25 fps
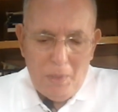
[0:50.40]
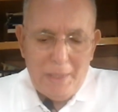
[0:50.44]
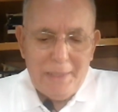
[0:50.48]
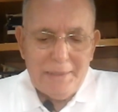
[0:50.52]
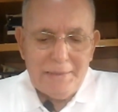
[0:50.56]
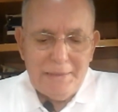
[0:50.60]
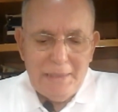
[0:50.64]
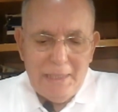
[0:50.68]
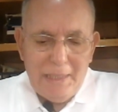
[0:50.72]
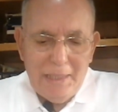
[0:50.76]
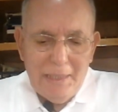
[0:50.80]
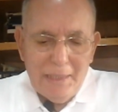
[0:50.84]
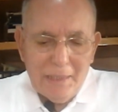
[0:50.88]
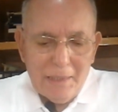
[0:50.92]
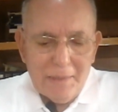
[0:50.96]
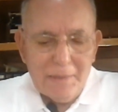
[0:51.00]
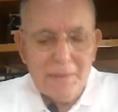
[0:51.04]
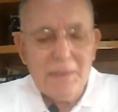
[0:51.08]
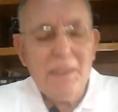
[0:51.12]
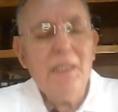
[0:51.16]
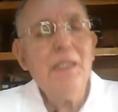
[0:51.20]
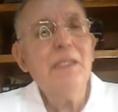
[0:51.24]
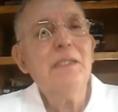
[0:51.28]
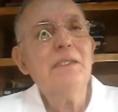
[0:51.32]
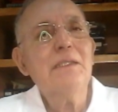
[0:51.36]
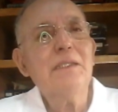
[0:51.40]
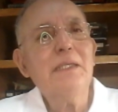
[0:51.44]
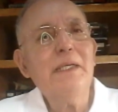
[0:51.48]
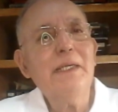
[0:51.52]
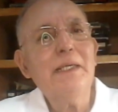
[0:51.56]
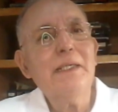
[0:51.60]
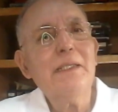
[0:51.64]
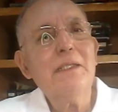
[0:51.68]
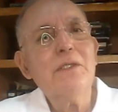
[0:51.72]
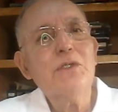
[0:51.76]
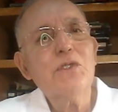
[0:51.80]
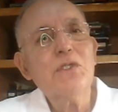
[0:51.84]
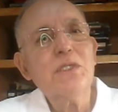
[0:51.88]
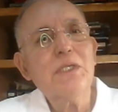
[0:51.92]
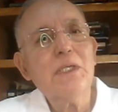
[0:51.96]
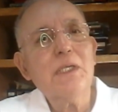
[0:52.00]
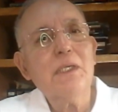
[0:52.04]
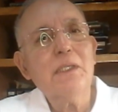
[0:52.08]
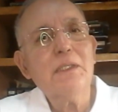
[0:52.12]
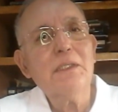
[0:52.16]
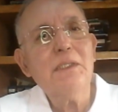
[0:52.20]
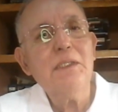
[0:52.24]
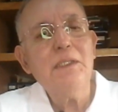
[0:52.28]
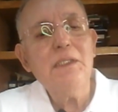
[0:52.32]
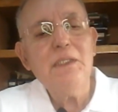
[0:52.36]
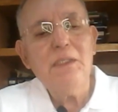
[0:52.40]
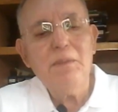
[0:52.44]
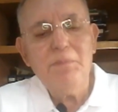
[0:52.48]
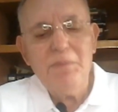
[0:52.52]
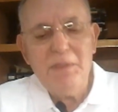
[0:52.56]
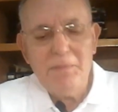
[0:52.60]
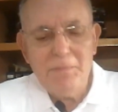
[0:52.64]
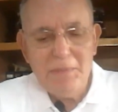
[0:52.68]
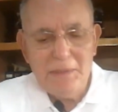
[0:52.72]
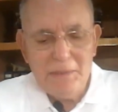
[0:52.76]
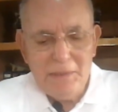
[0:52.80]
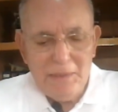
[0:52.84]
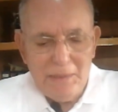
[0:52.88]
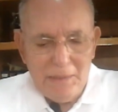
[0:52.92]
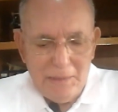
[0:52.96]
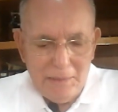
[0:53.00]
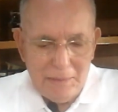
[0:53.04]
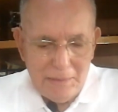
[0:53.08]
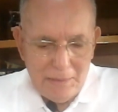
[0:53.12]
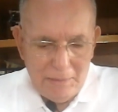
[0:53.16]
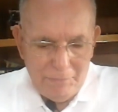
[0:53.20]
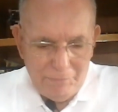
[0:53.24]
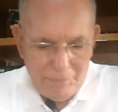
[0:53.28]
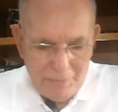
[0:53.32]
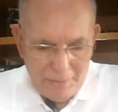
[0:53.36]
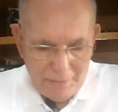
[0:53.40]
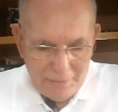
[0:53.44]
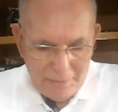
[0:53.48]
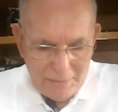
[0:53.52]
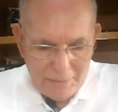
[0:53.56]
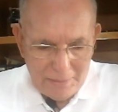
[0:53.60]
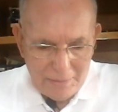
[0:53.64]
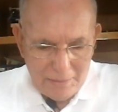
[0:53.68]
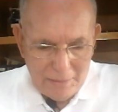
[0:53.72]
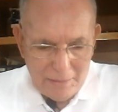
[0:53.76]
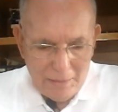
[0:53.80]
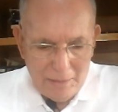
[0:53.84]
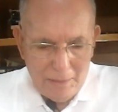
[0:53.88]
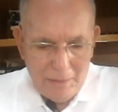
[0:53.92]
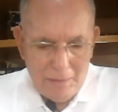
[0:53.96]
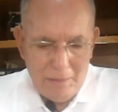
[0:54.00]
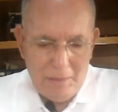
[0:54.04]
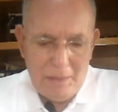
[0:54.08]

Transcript: وقد أحرز الاتحاد الاشتراكي بمدينة فاس